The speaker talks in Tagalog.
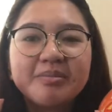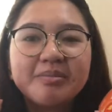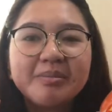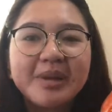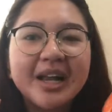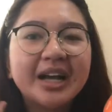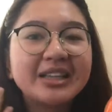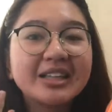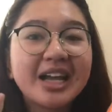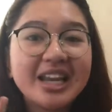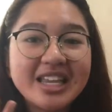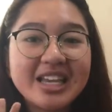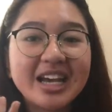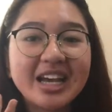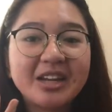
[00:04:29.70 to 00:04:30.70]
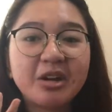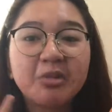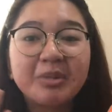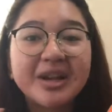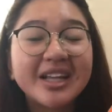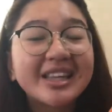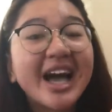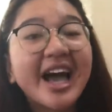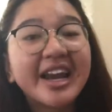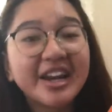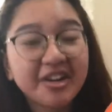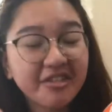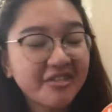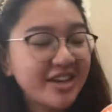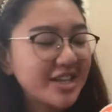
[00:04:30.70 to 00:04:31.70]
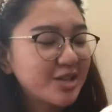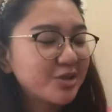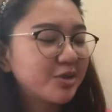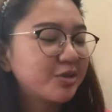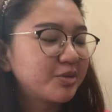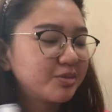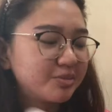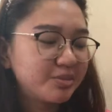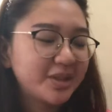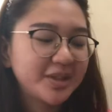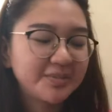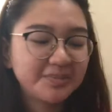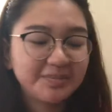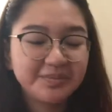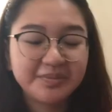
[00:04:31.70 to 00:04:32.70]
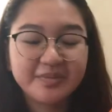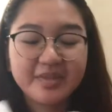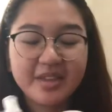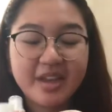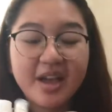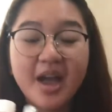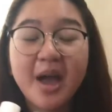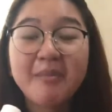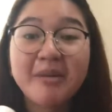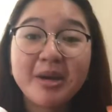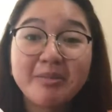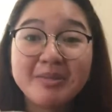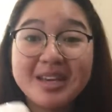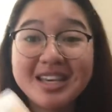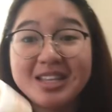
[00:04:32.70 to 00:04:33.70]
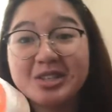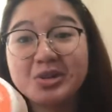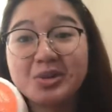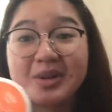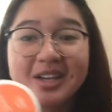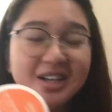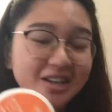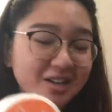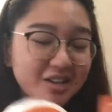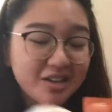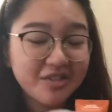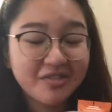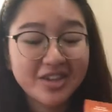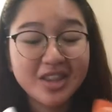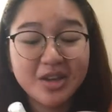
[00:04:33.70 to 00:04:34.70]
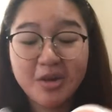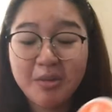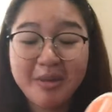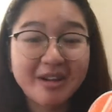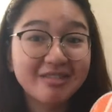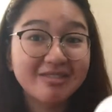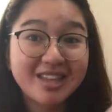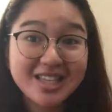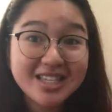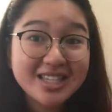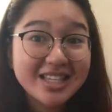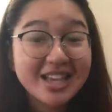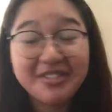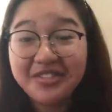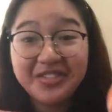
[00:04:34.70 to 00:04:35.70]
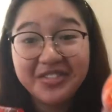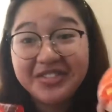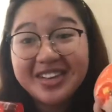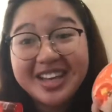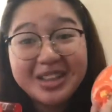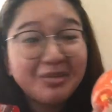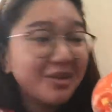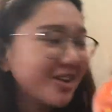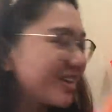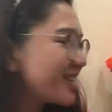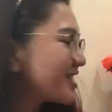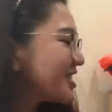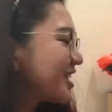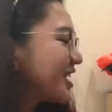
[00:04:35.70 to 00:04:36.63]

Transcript: pinanggalingan or pinagdaanan ng face ko. But I might be doing another video about this if it works.